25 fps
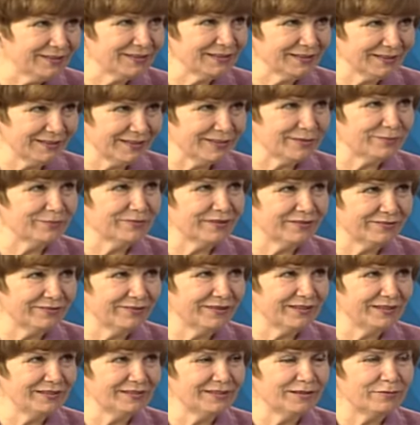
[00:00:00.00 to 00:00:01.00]
так скажем,
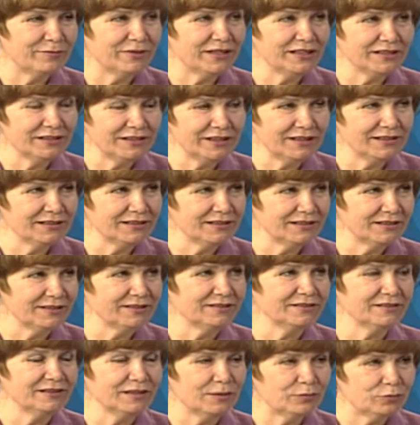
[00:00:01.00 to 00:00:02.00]
говорить,
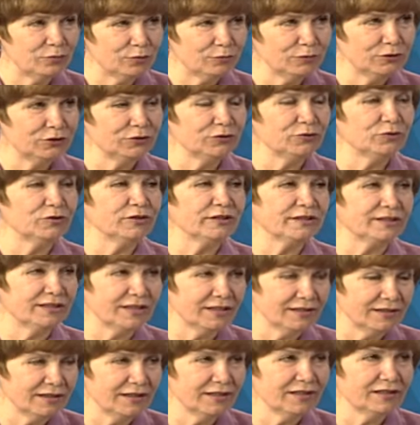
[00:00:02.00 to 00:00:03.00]
обращаться за помощью только
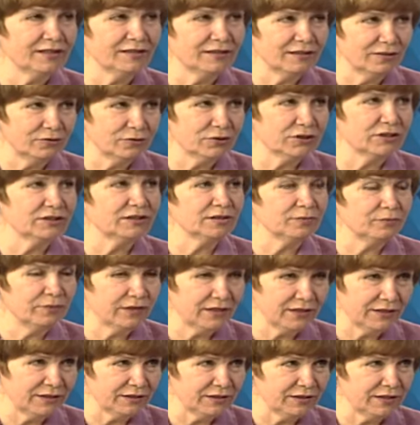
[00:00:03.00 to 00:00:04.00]
тогда, когда уже
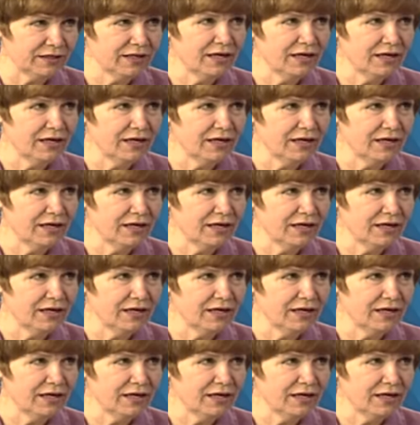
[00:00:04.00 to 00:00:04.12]
заболит.